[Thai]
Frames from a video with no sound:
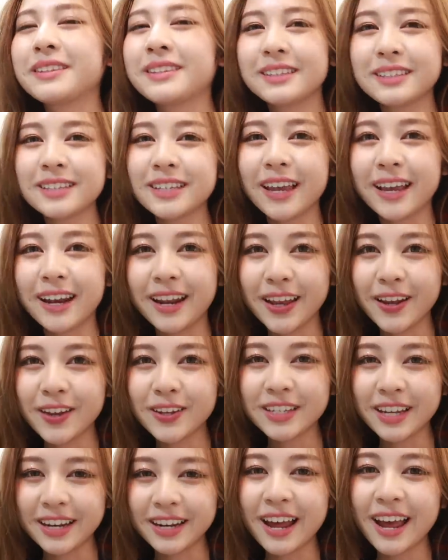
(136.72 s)
จะใส่อะไรก็
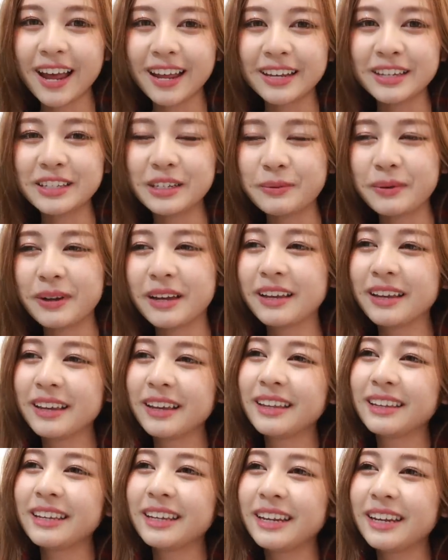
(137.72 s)
ใส่ได้ใช่ปะ
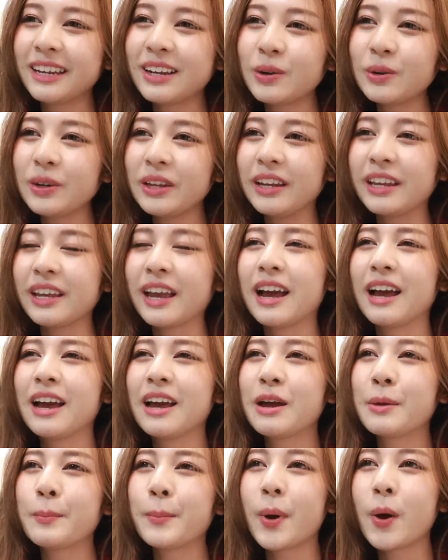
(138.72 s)
แต่ที่เกาหลีเนี้ย
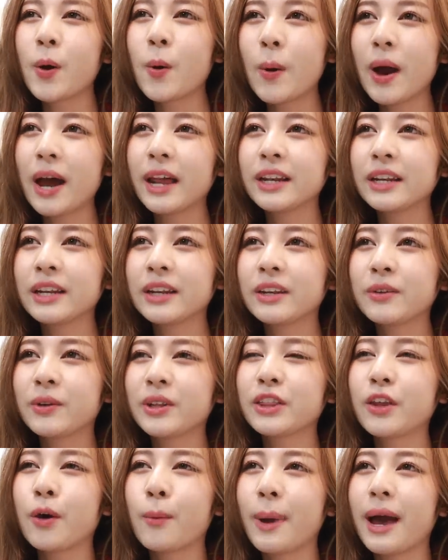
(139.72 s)
บางวันวั
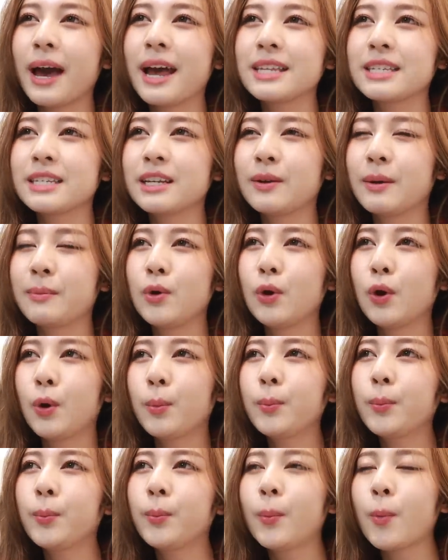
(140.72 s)
นต่อมาอาจจะแบบล
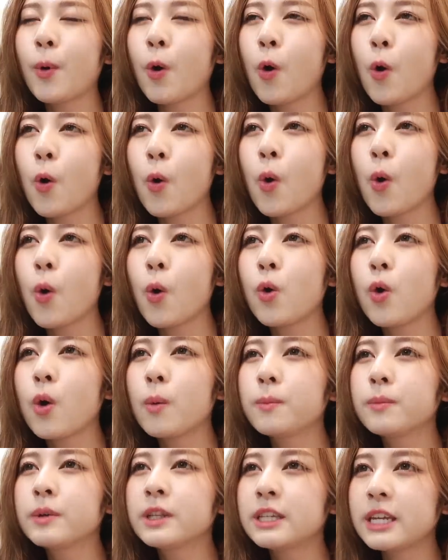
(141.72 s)
บ 6 ล
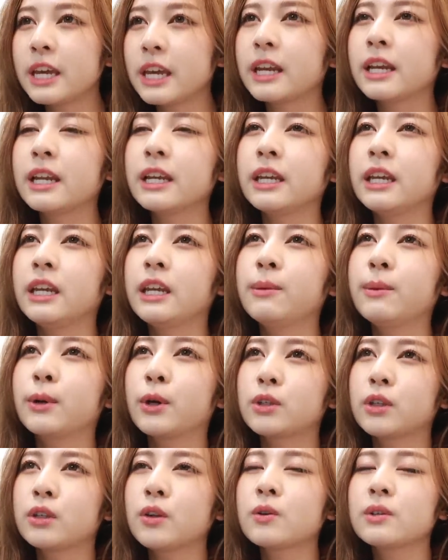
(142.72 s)
บ 7อะไรอย่างงี้มัน
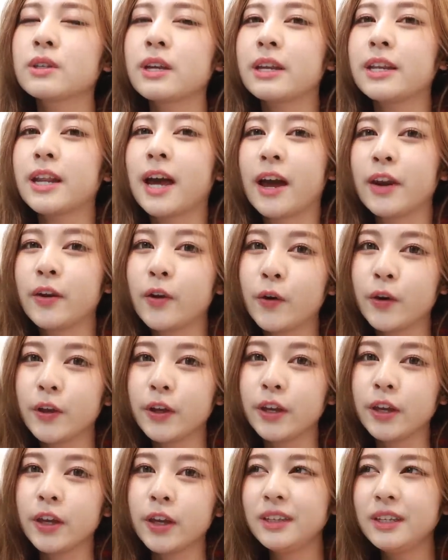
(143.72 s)
ก็จะต้องใส่หนาหน่อย
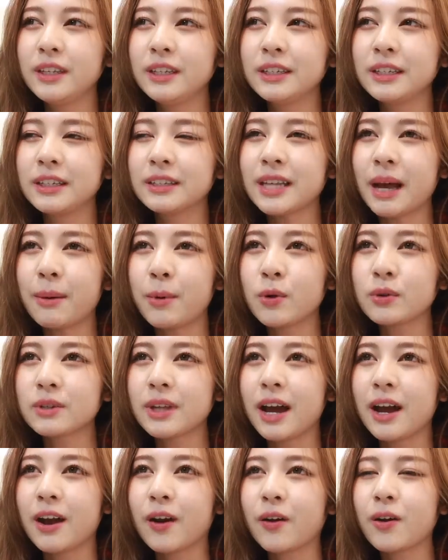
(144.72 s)
1-3 อง
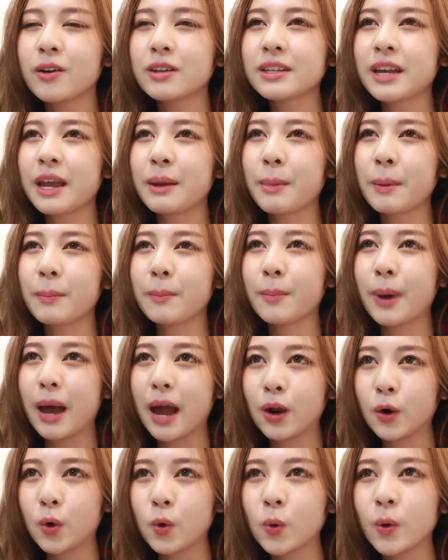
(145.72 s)
ศาก็ใส่แบบบา
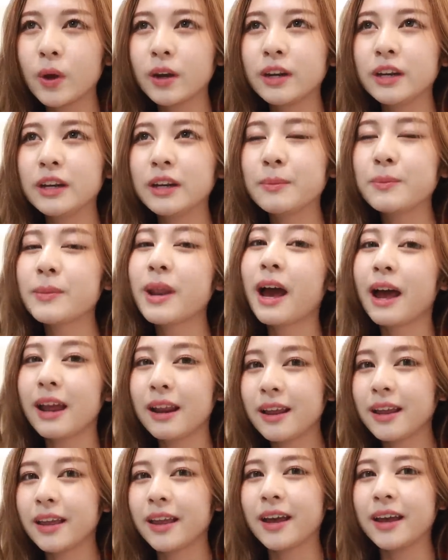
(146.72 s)
งลงกว่าเดิมได้
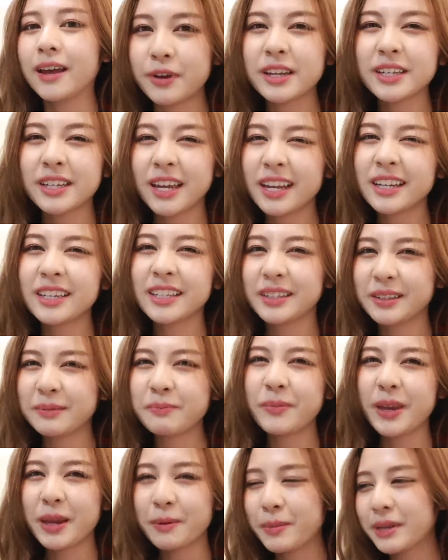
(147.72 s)
อะไรเงี้ยแฟชั่น
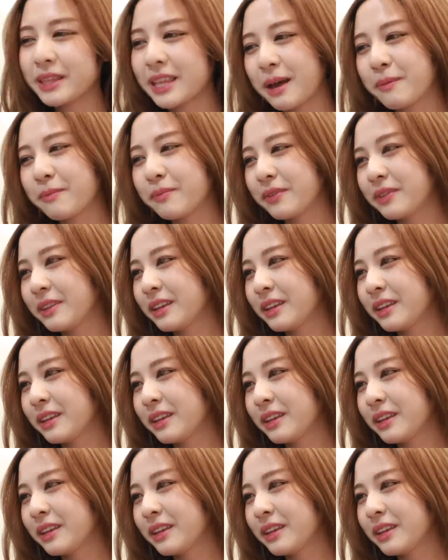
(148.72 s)
เปลี่ยนไปตาม